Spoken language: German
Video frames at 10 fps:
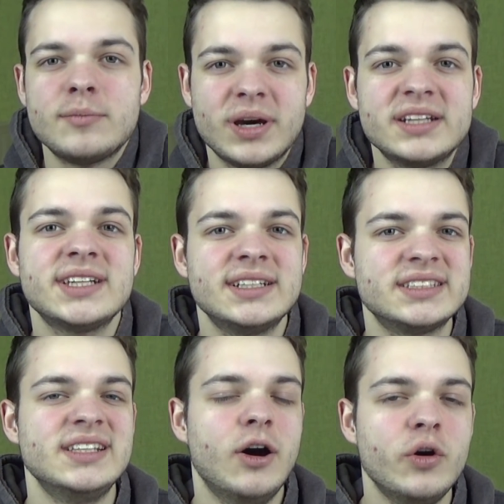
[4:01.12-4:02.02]
ein Pass
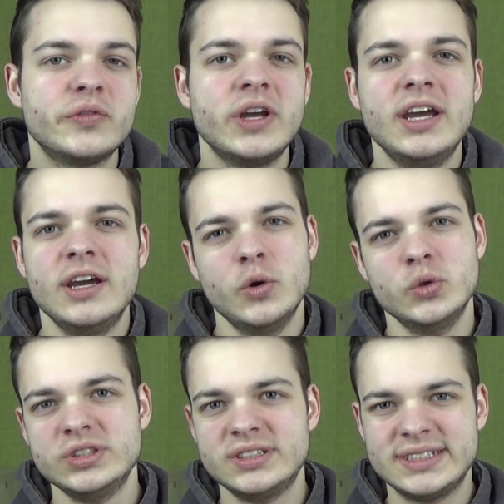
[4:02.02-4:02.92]
als ein Lauf.
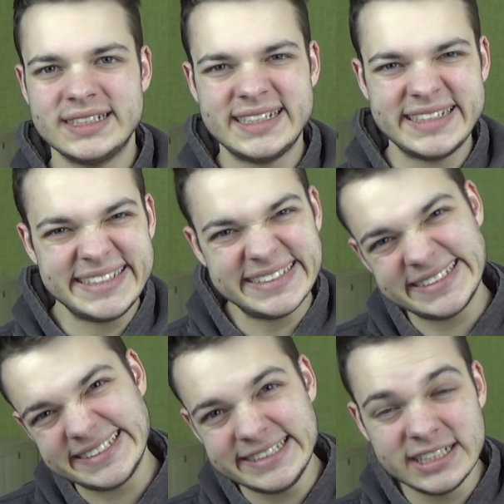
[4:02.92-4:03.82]
Und äh,
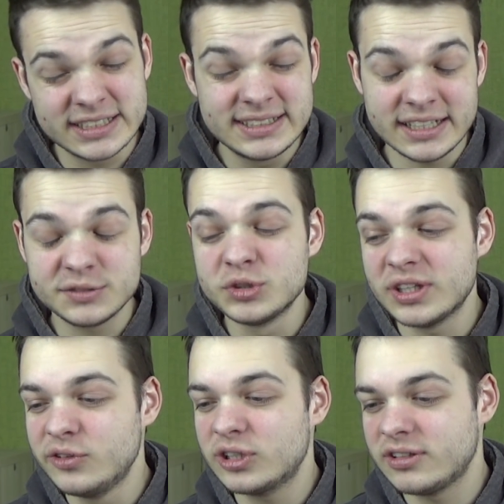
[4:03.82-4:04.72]
ah, das, das muss
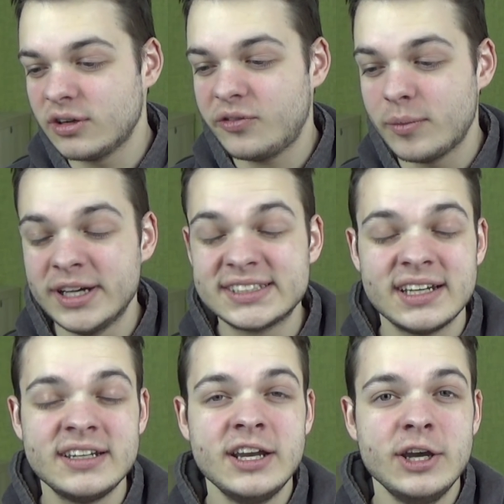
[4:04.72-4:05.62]
er wirklich noch
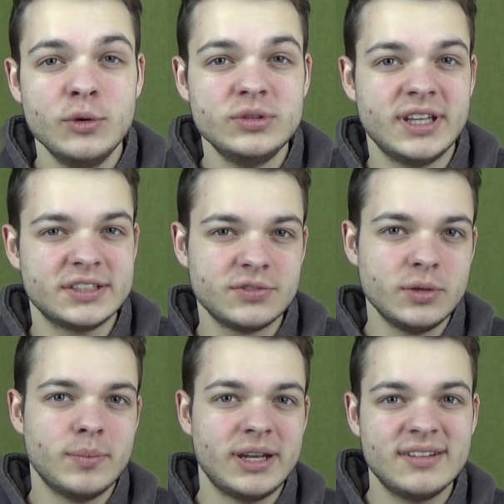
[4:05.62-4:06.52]
verbessern. Und das
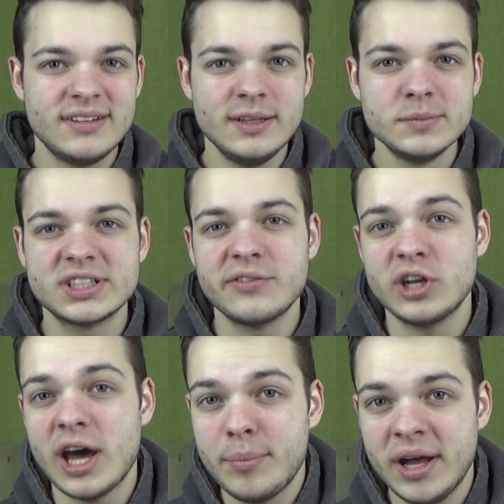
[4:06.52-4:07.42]
wird manche Teams
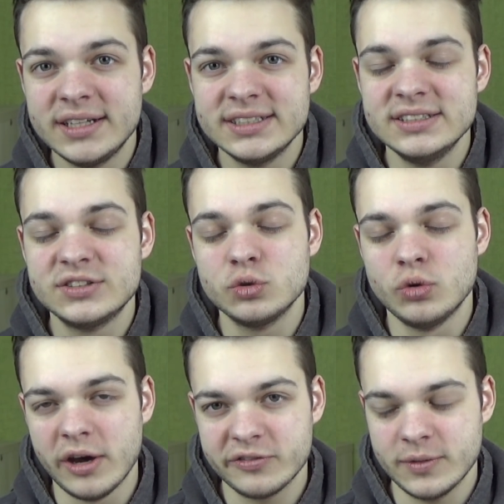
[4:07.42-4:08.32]
davon abhalten, ihn zu
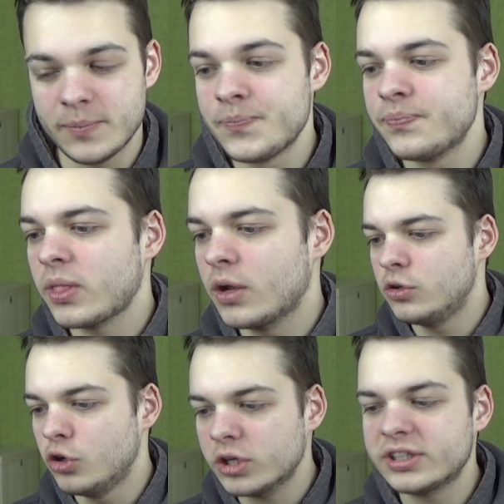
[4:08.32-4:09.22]
draften.
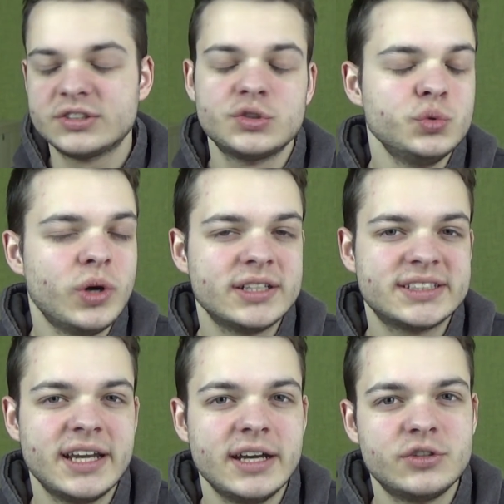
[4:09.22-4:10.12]
Noch dazu
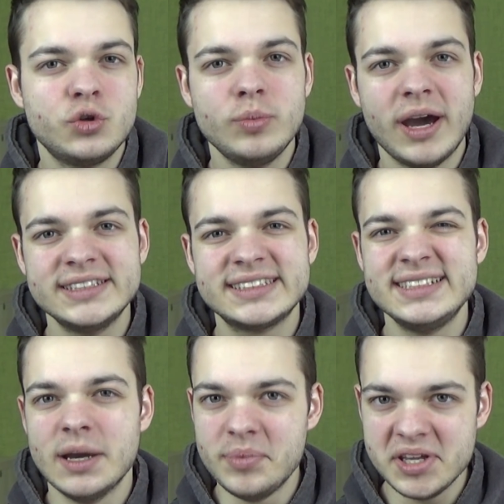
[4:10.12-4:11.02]
hat er Typ 1
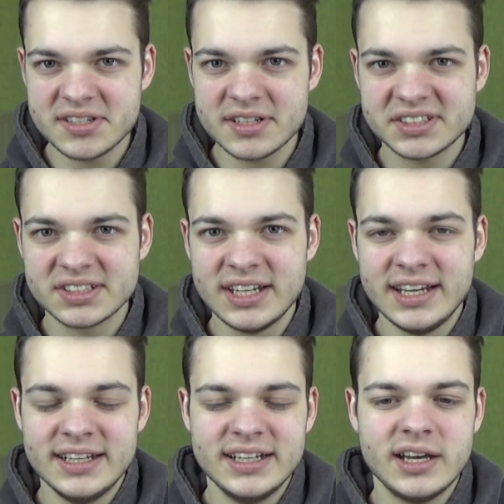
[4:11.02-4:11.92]
Diabetes.
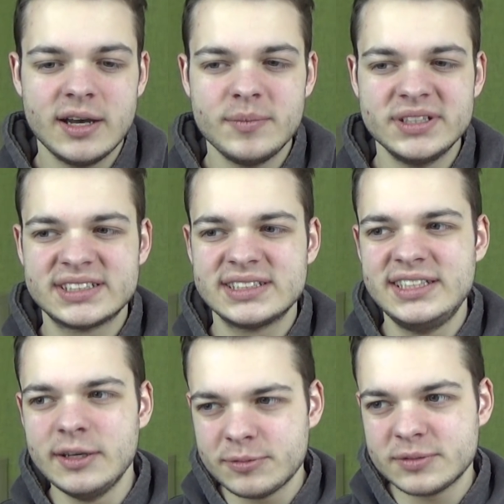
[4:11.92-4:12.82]
Ähm, es
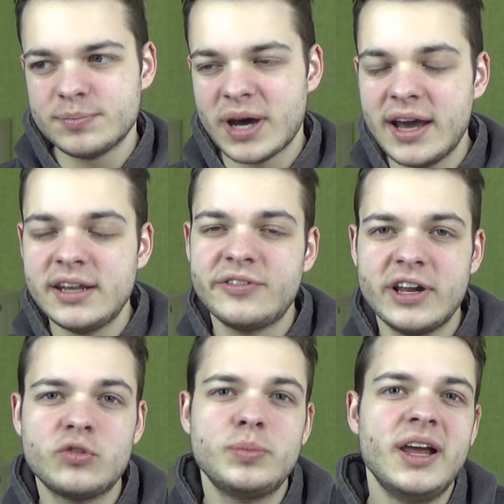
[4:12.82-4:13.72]
gibt ein paar
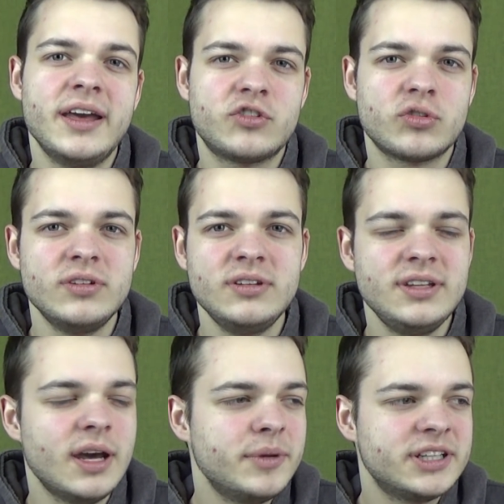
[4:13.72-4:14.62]
NFL-Spieler jetzt schon,
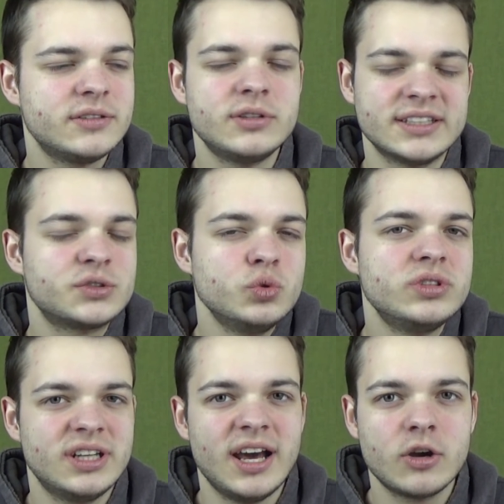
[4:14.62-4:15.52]
die damit ganz
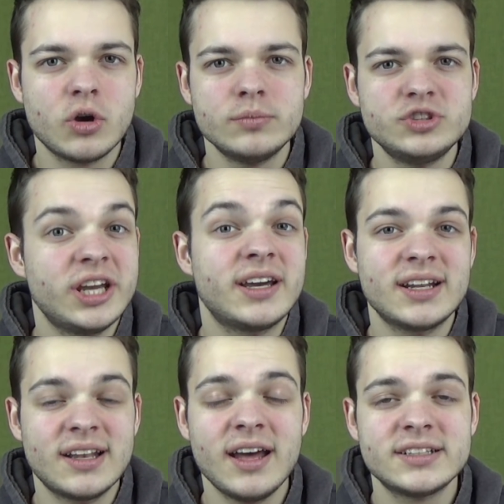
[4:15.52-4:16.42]
gut klarkommen. Jack
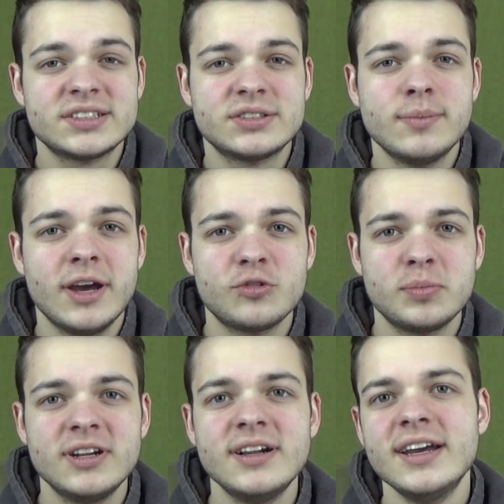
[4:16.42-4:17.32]
Cutler hat das zum
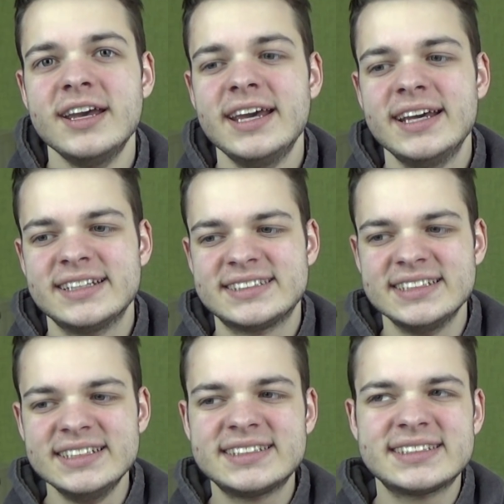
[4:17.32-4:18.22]
Beispiel das
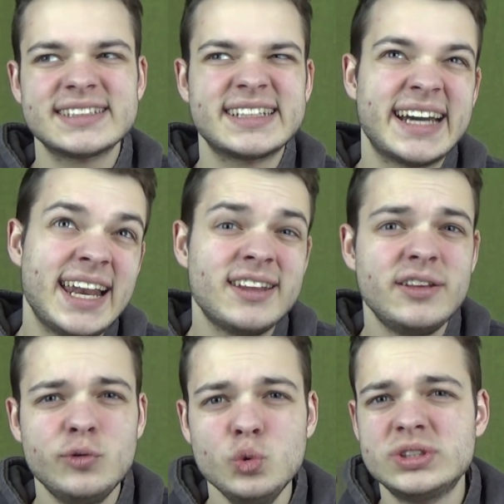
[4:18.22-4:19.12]
ist
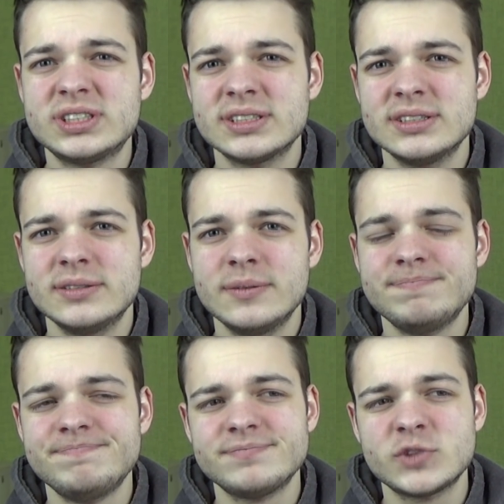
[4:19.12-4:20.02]
relativ gut mh,
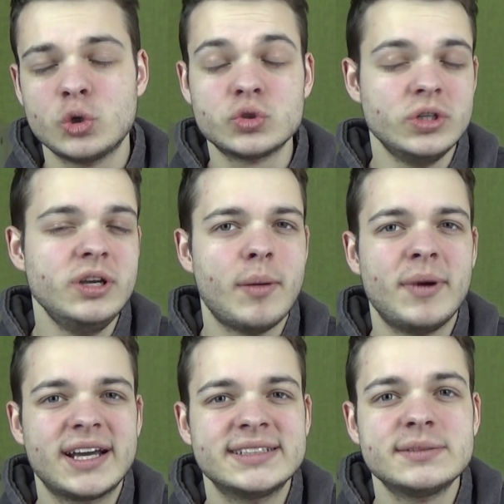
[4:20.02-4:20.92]
hm, kontrollierbar.
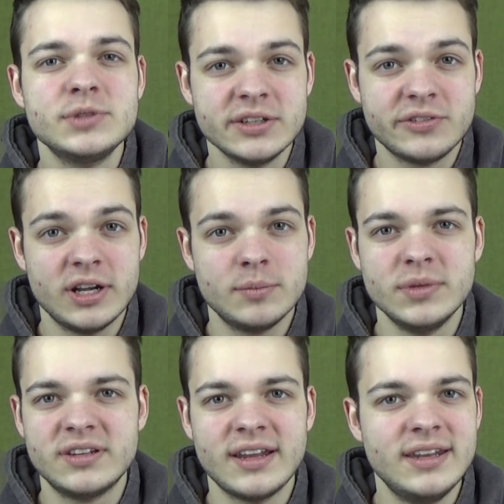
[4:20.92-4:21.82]
Man kann es im Griff halten
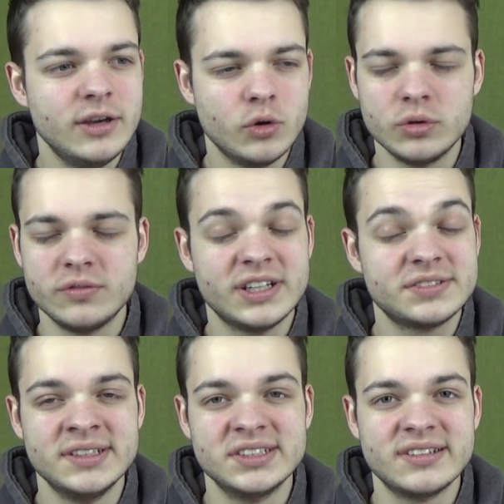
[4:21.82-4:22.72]
mit Ernährung und
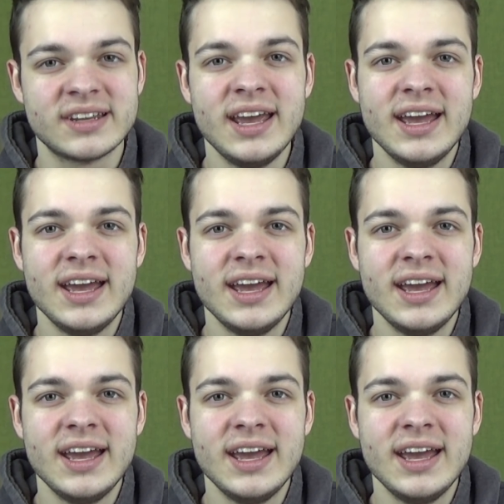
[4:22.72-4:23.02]
was weiß ich.